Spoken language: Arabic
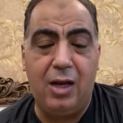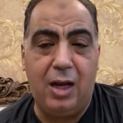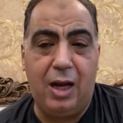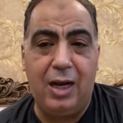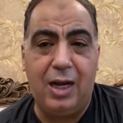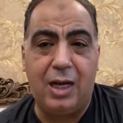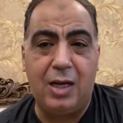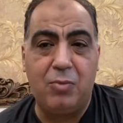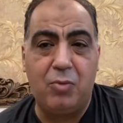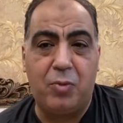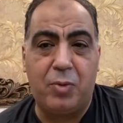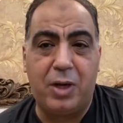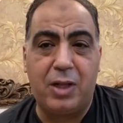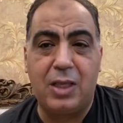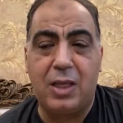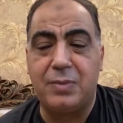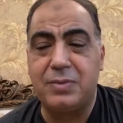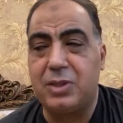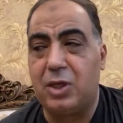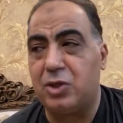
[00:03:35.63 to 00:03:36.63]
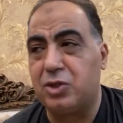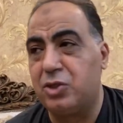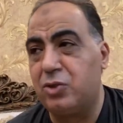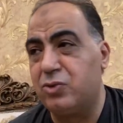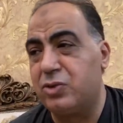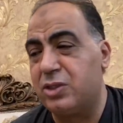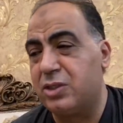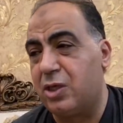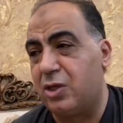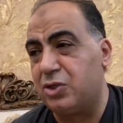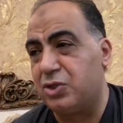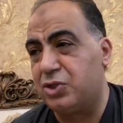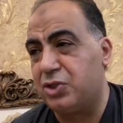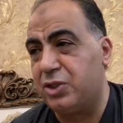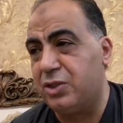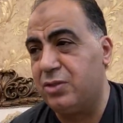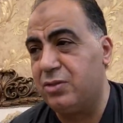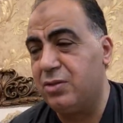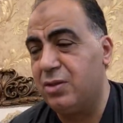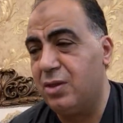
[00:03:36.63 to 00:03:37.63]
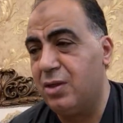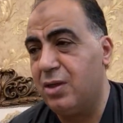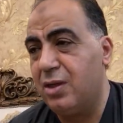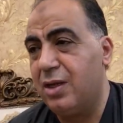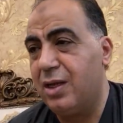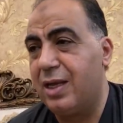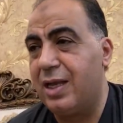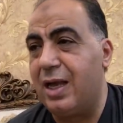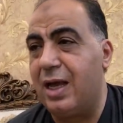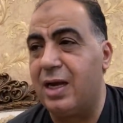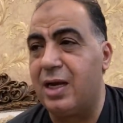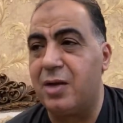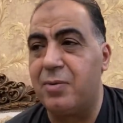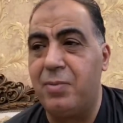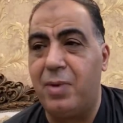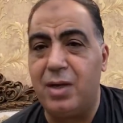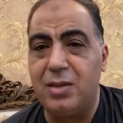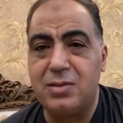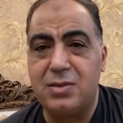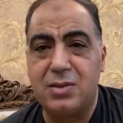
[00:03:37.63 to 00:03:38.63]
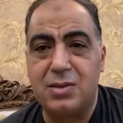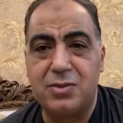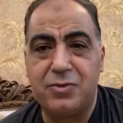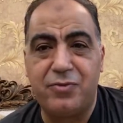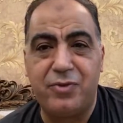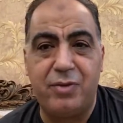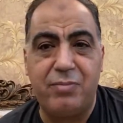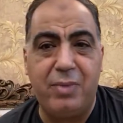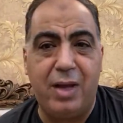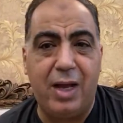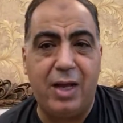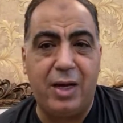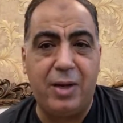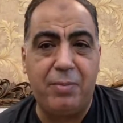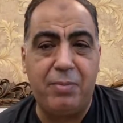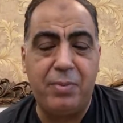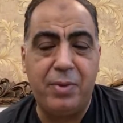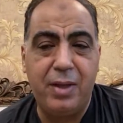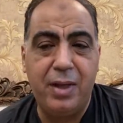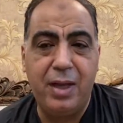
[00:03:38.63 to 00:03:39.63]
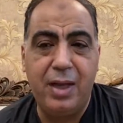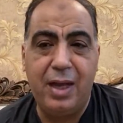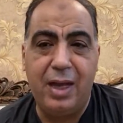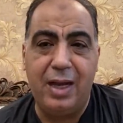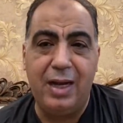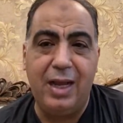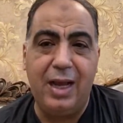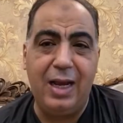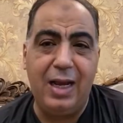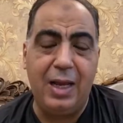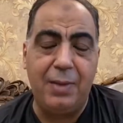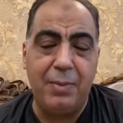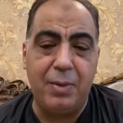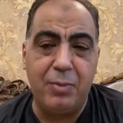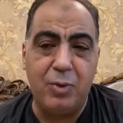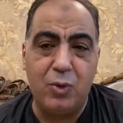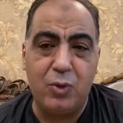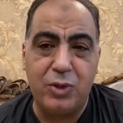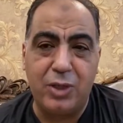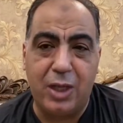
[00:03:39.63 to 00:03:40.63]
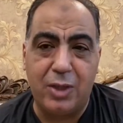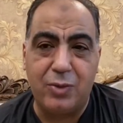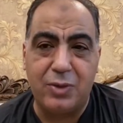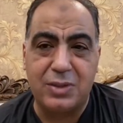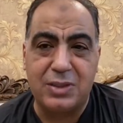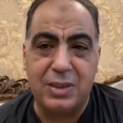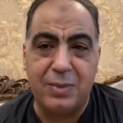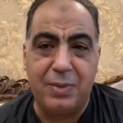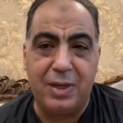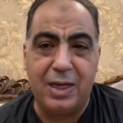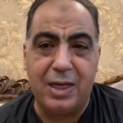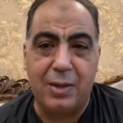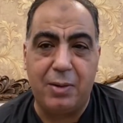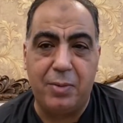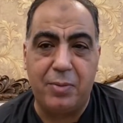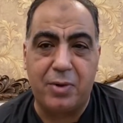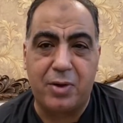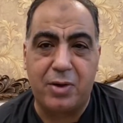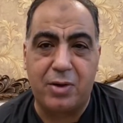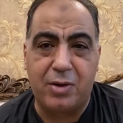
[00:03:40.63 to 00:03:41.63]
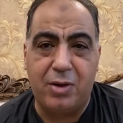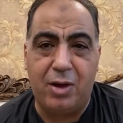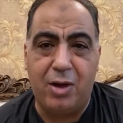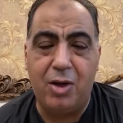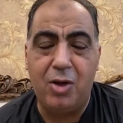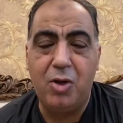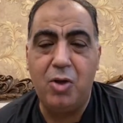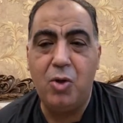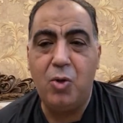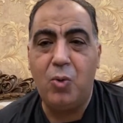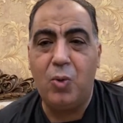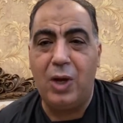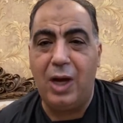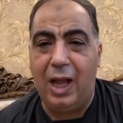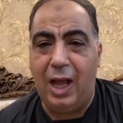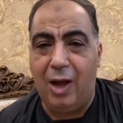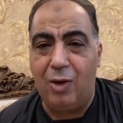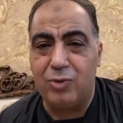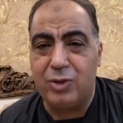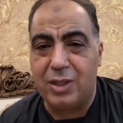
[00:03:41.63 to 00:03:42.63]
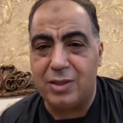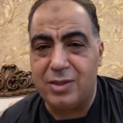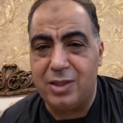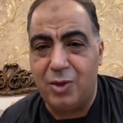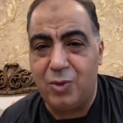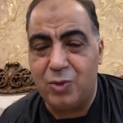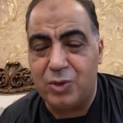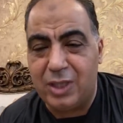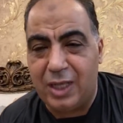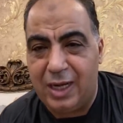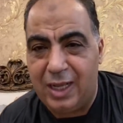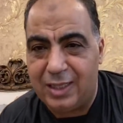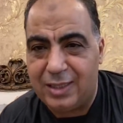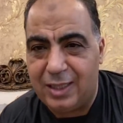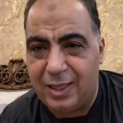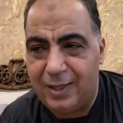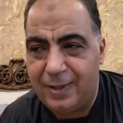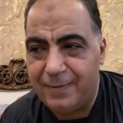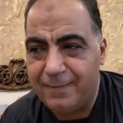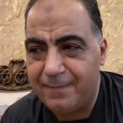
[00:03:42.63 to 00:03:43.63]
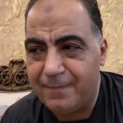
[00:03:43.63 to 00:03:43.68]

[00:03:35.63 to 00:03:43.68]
قال لك المباراة 25 و26 خارج مصر في المغرب الأهلي أمام الوداد والزمالك أمام الرجاء والعودة 2 و3 آه،